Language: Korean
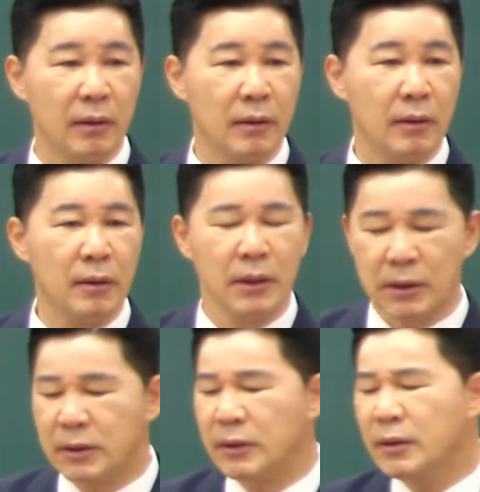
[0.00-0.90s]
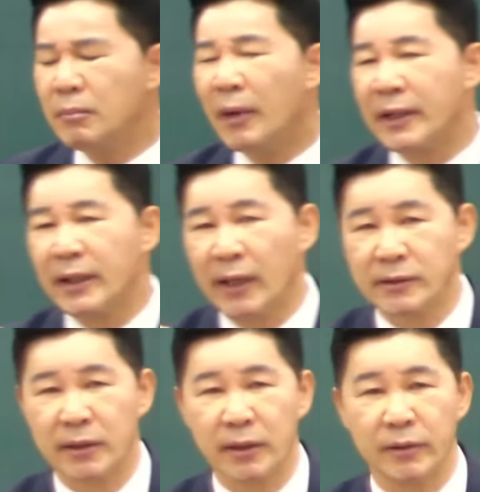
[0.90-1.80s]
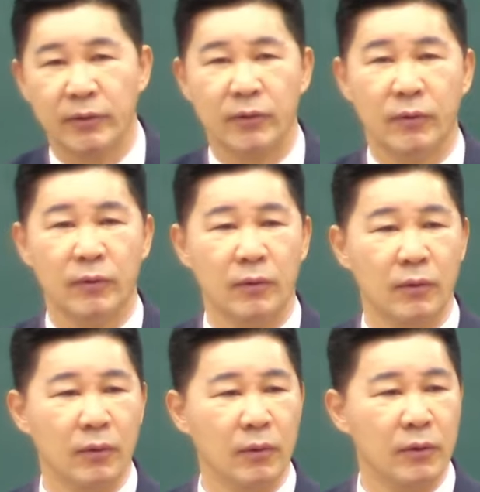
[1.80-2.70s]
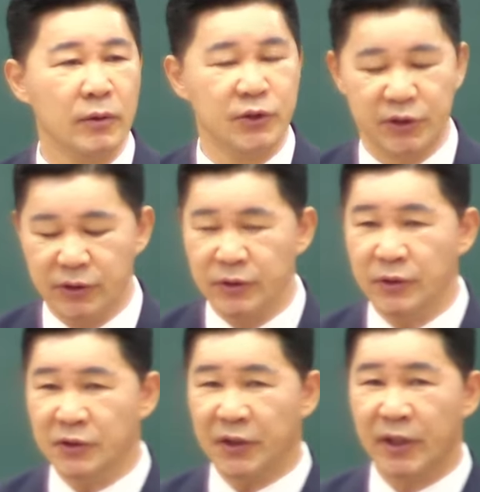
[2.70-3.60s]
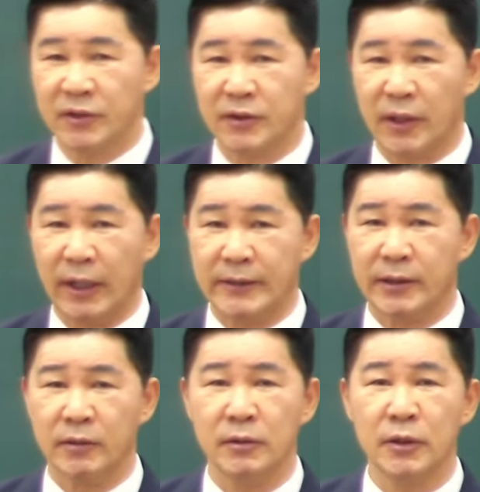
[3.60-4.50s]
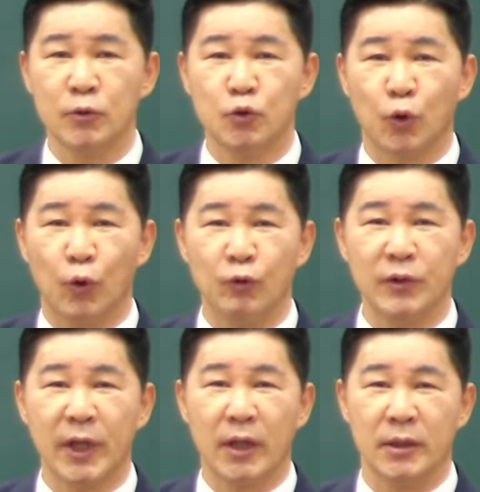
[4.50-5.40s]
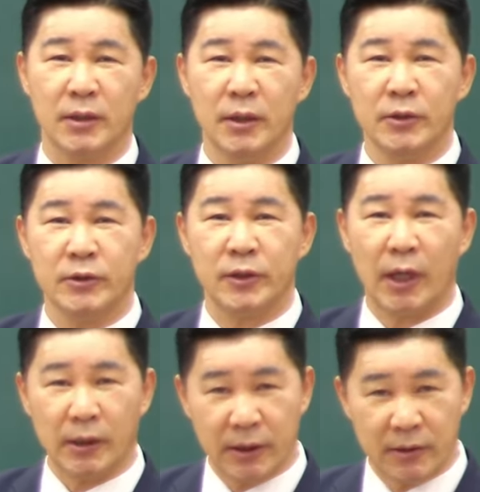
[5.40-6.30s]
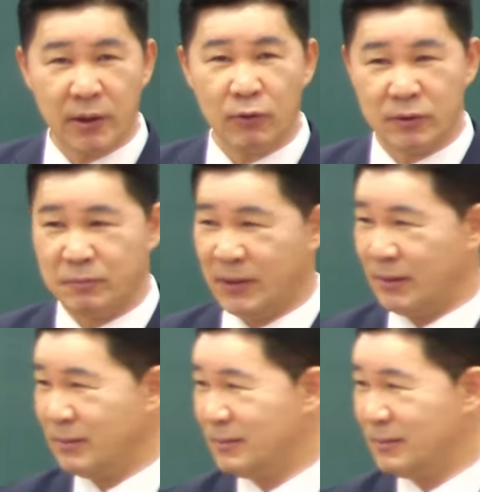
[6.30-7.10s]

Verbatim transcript: 我不是说不让大家学习.그 말이 아니잖아요. 不是这个意思. 전 세계에서 가장 좋은 대학이 저 알테스라고 있습니다.